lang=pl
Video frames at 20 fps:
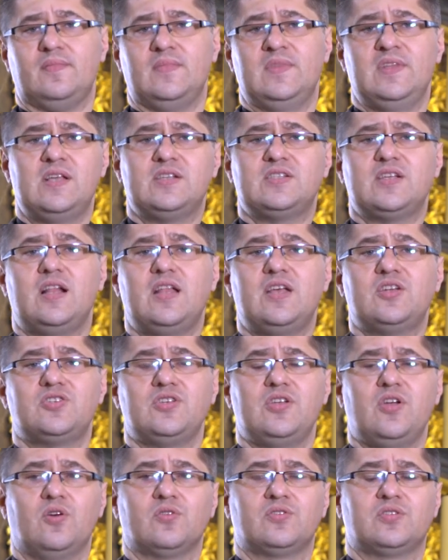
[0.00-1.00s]

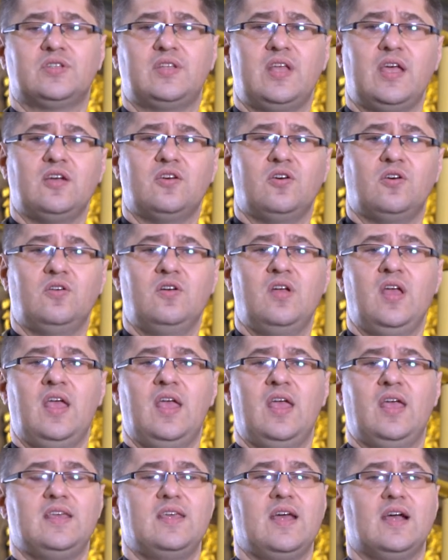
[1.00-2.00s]
Niezależnie od tego,
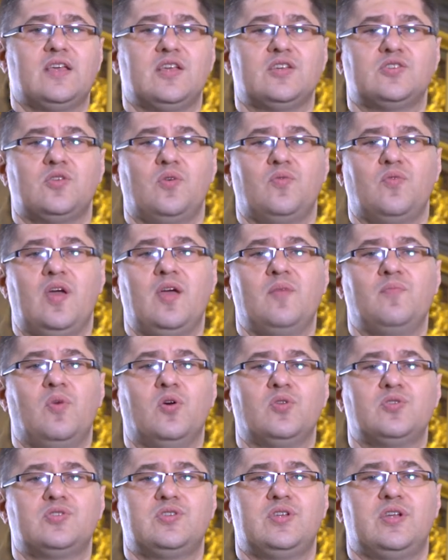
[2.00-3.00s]
jakie są
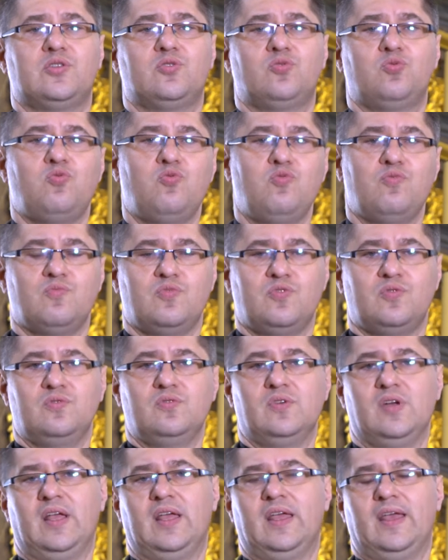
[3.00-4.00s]
emocje tłumu,
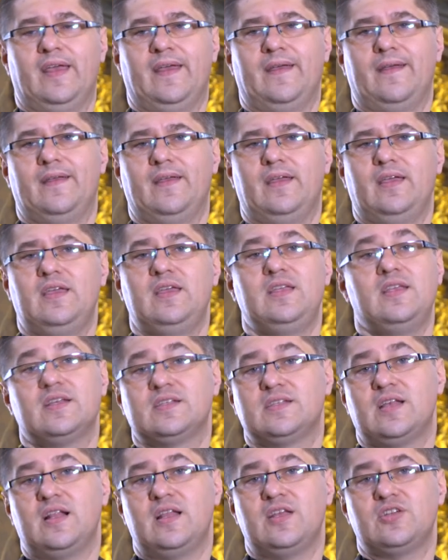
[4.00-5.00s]
i
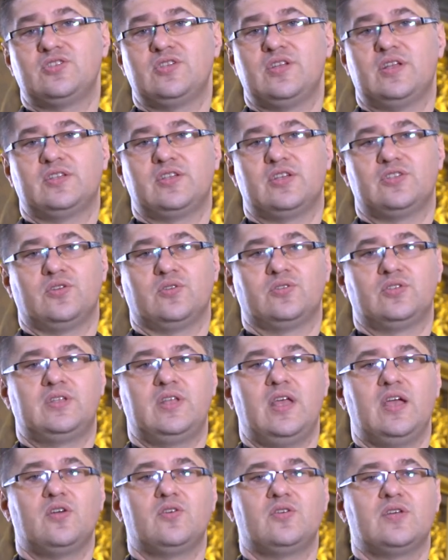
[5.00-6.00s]
niezależnie też od
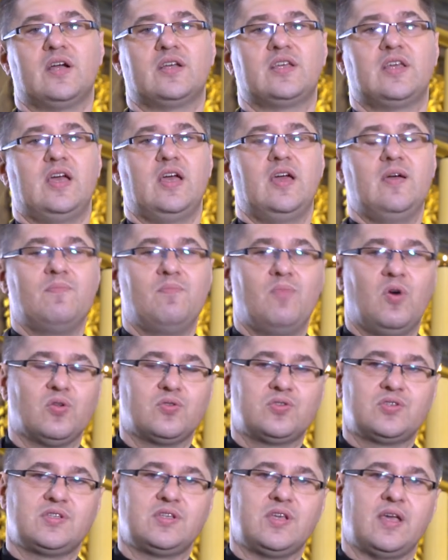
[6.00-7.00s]
tego, jakie
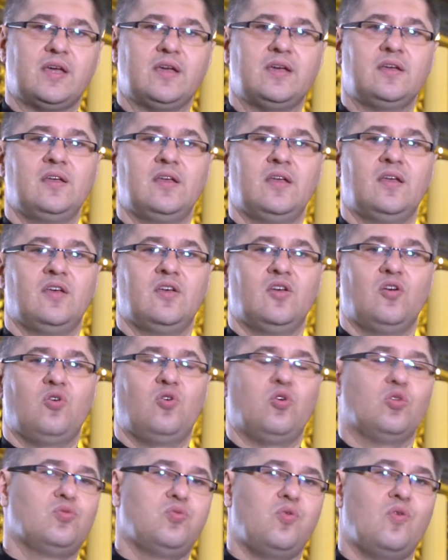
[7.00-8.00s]
emocje
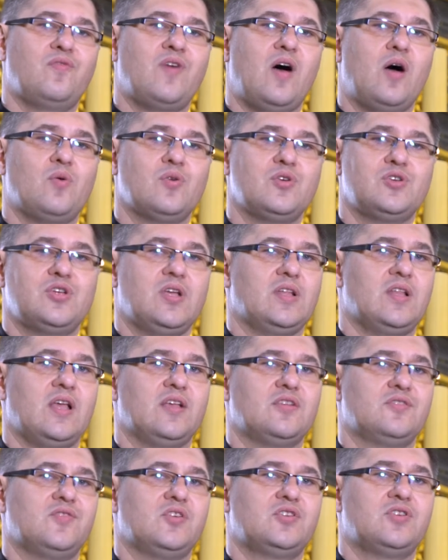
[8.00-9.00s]
kotłowały się
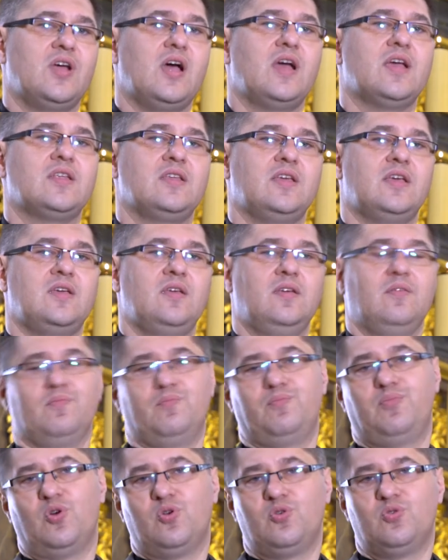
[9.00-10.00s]
najzwyczajniej
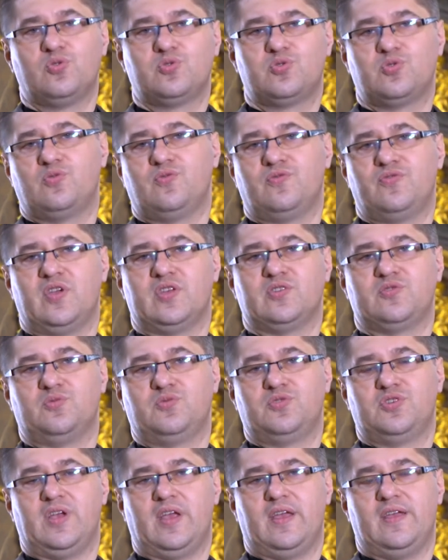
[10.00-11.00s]
po ludzku w
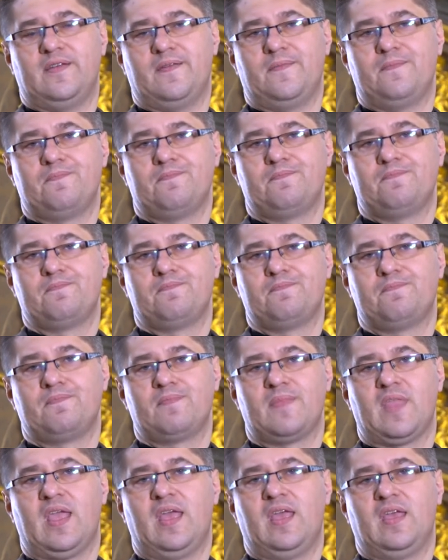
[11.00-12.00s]
Jezusie.
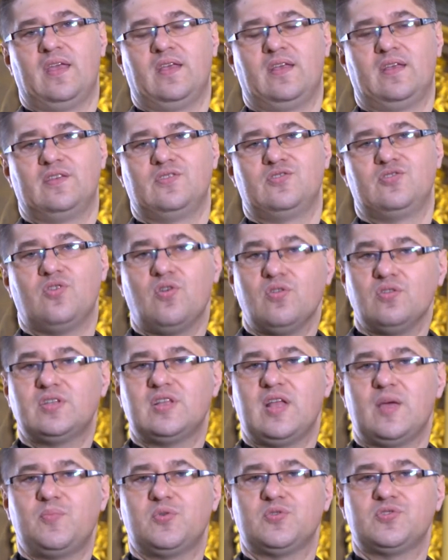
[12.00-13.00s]
Skąd
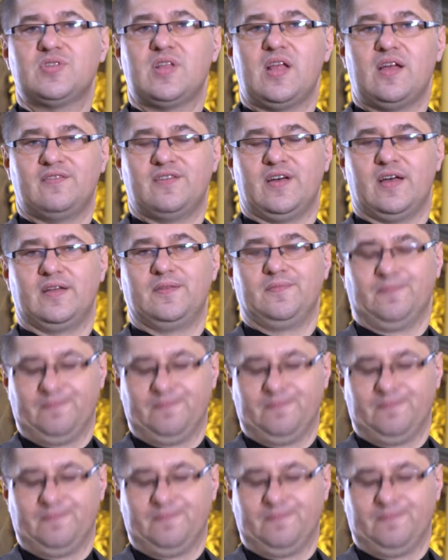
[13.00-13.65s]
ta postawa?